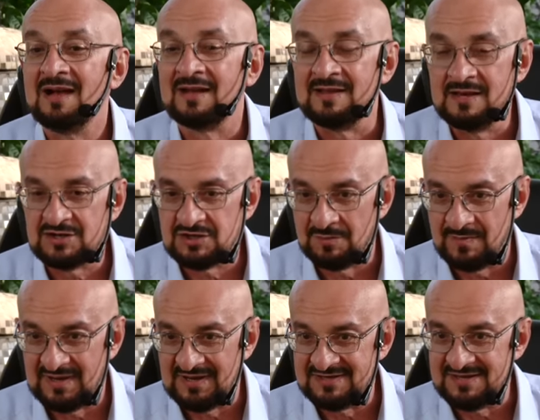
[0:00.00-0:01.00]
книжном
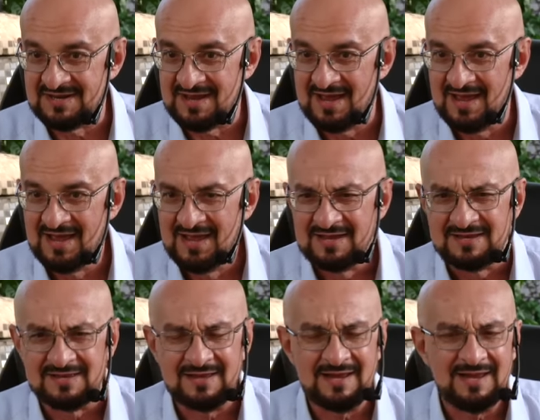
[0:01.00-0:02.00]
магазине.
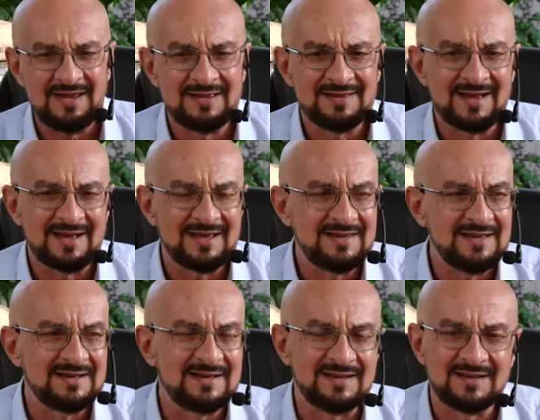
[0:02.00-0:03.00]
Ни на
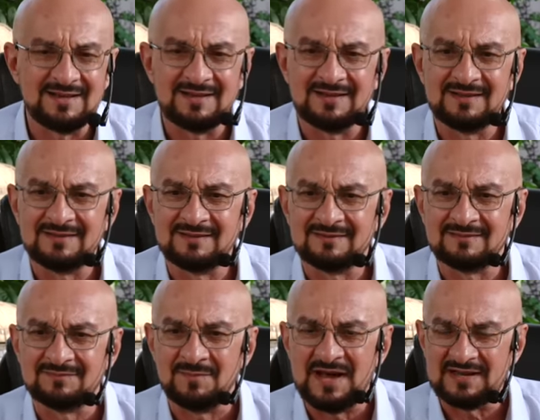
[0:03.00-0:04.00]
каких э,
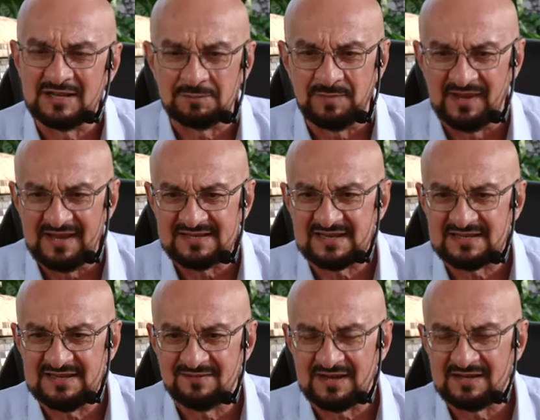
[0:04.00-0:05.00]

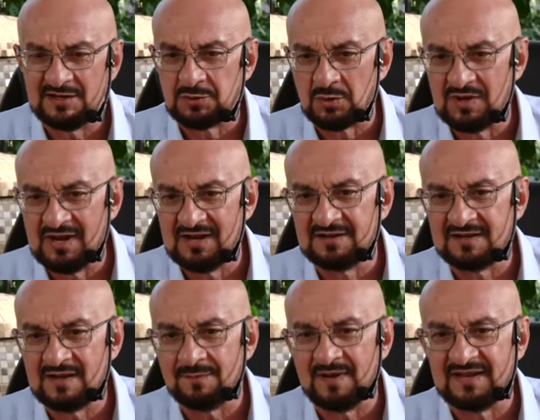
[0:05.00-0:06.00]
маркетплейсах, ни в каких других
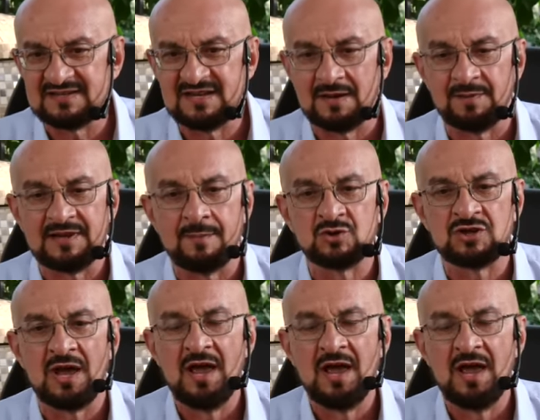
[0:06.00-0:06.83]
интернет-магазинах, потому что